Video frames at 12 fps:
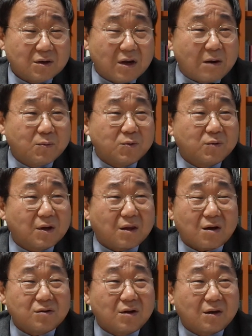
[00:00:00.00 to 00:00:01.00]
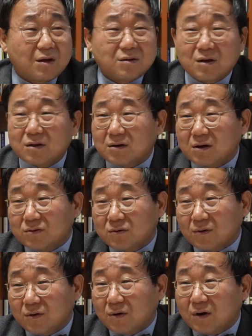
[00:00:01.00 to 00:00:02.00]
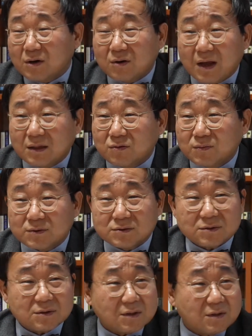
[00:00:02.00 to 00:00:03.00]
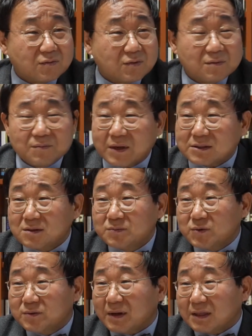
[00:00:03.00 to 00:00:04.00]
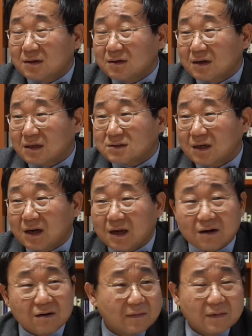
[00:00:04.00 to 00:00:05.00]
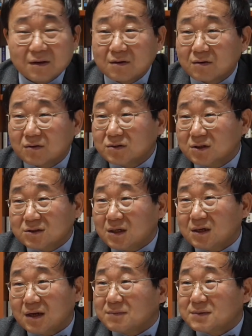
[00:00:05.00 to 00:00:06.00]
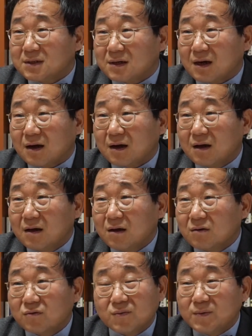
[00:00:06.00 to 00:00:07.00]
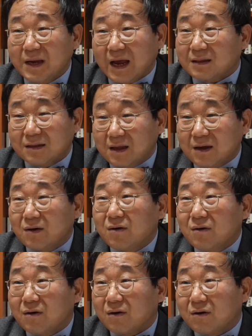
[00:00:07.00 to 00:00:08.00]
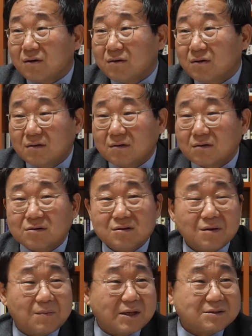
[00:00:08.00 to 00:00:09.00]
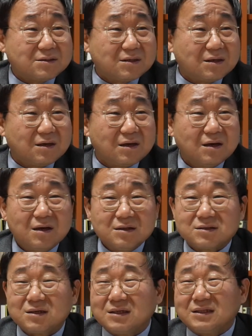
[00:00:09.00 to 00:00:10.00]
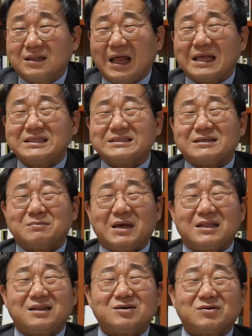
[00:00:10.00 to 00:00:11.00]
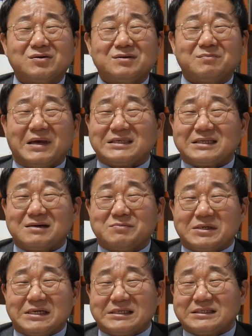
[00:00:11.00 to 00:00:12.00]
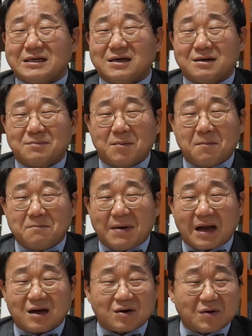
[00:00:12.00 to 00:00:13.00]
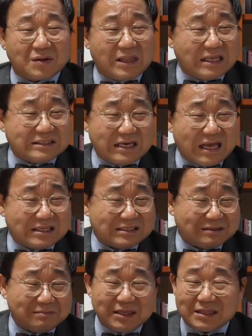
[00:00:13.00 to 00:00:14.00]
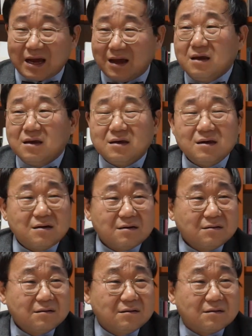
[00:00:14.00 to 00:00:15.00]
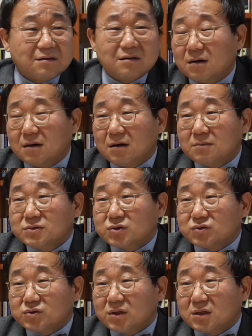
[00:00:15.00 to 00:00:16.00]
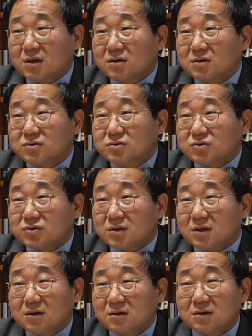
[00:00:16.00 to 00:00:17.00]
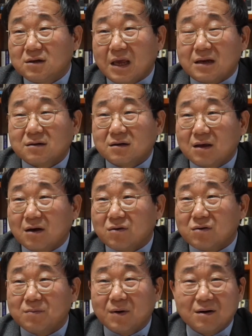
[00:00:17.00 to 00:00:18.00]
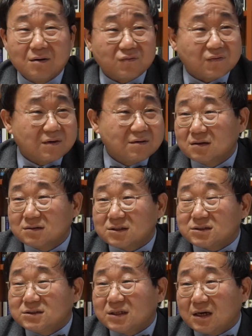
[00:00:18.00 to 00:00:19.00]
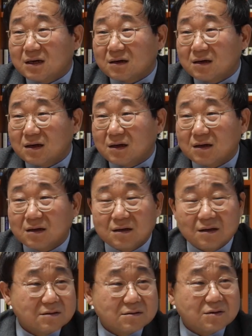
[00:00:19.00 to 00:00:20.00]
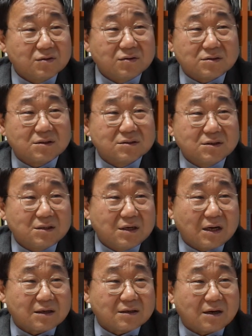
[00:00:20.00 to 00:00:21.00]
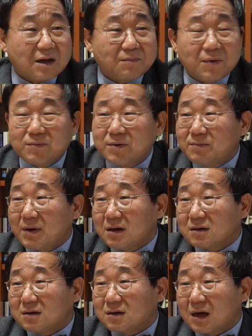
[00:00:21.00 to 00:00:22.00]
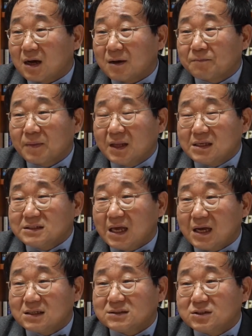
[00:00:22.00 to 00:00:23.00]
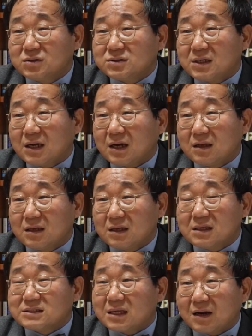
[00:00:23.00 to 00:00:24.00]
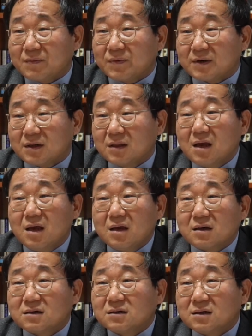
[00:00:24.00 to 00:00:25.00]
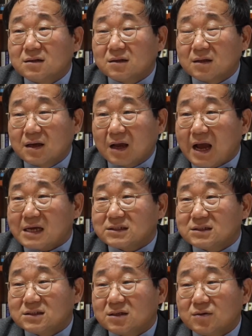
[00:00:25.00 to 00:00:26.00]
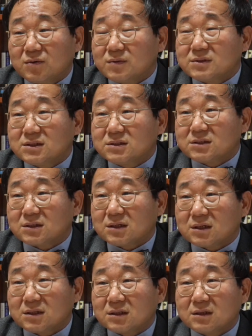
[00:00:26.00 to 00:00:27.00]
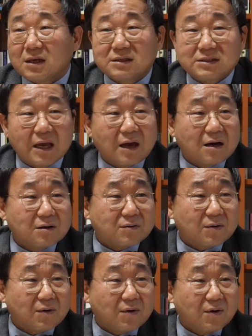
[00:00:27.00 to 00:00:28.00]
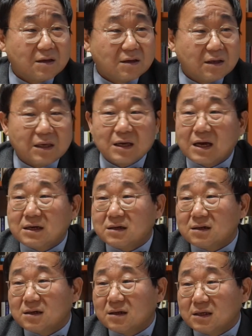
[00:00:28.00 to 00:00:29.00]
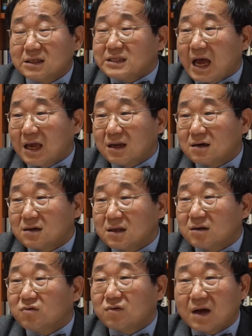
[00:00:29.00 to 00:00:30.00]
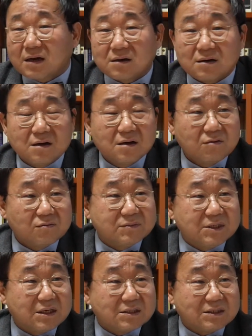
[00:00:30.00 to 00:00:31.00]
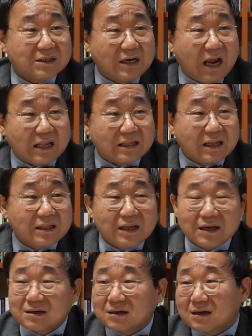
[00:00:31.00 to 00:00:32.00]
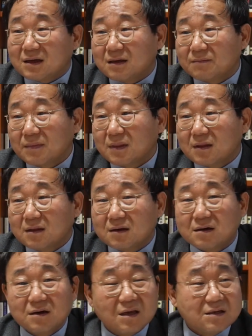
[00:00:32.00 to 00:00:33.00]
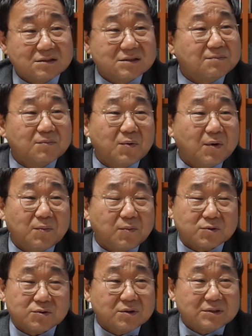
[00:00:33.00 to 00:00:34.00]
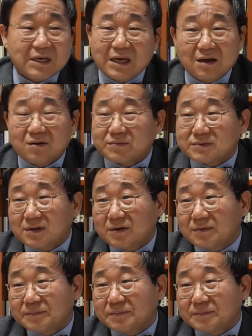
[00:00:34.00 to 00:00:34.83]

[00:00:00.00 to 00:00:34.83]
아무리 우리 깨끗하게 한다 하더라도 하루에 한두 번씩 우리는 배설물을 만들어내잖아요. 그건 음. 여자나 남자나 구분이 안 돼요. 네. 그런데 마치 저는 한 점의 더러운 뱃슬물을 저몸 밖으로 내지 않습니다. 이런 엄숙주의, 경건주의를 내는 게 얼마나 웃기는 짓이냐는 거예요. 적어도 정치를 하거나 법을 말거나 이 사회 지도자인 사람들은 그런 가식적이고 위선적인 생각으로 인간을, 이 사회를, 이 국가를 움직여서는 안 된다는 거예요. 거기 진보와 보수의 차이가 없어요.